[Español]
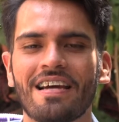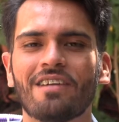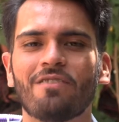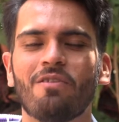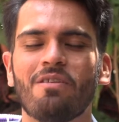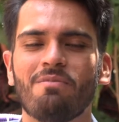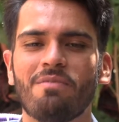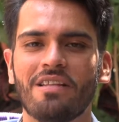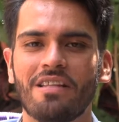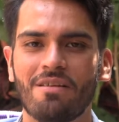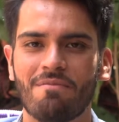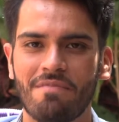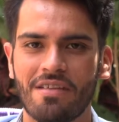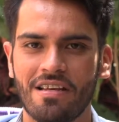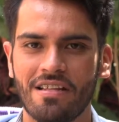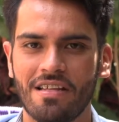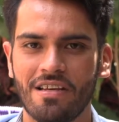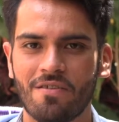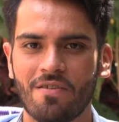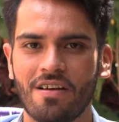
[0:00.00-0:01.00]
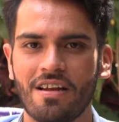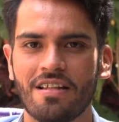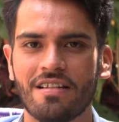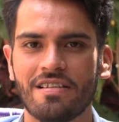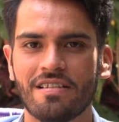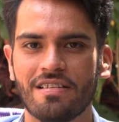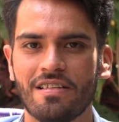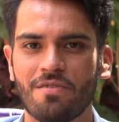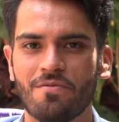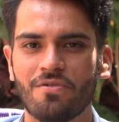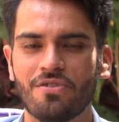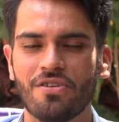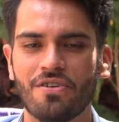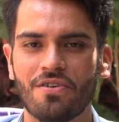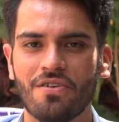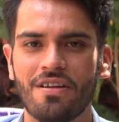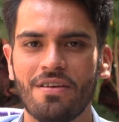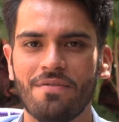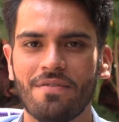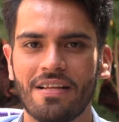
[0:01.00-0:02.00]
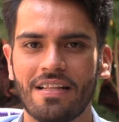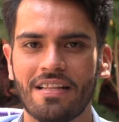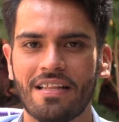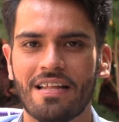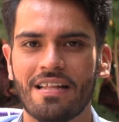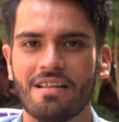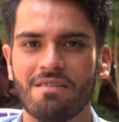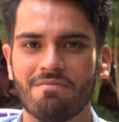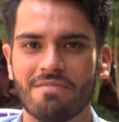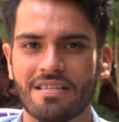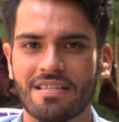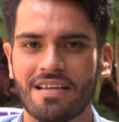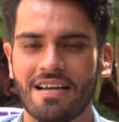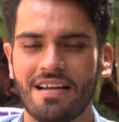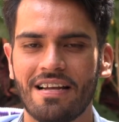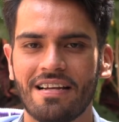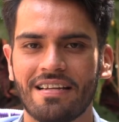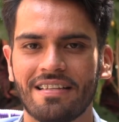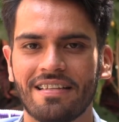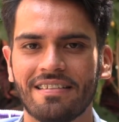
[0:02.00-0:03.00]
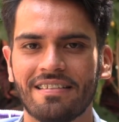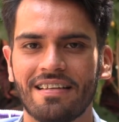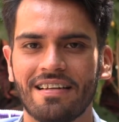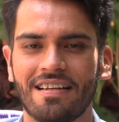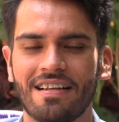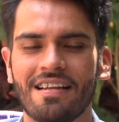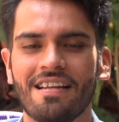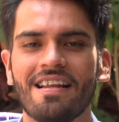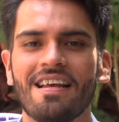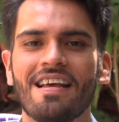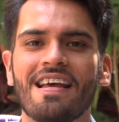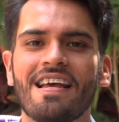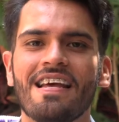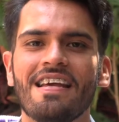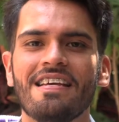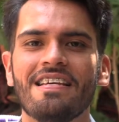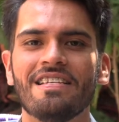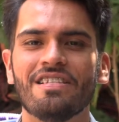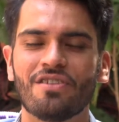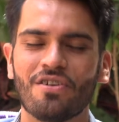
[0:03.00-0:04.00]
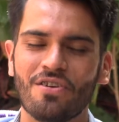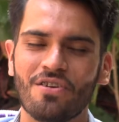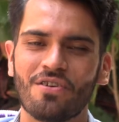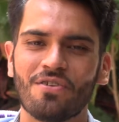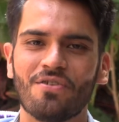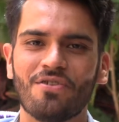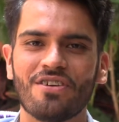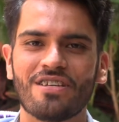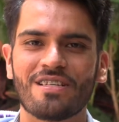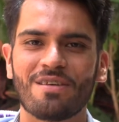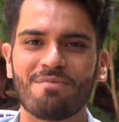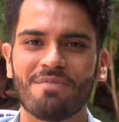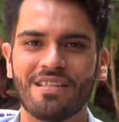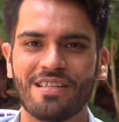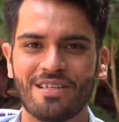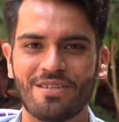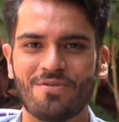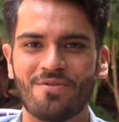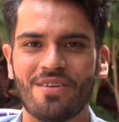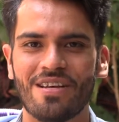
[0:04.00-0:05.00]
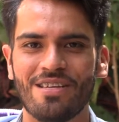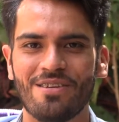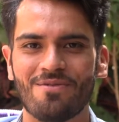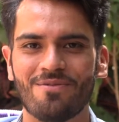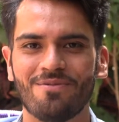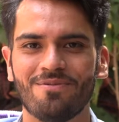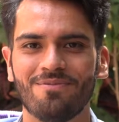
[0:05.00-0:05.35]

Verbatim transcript: actualmente me dedico a la distribución y venta del mezcal artesanal y soy orgullosamente sureño.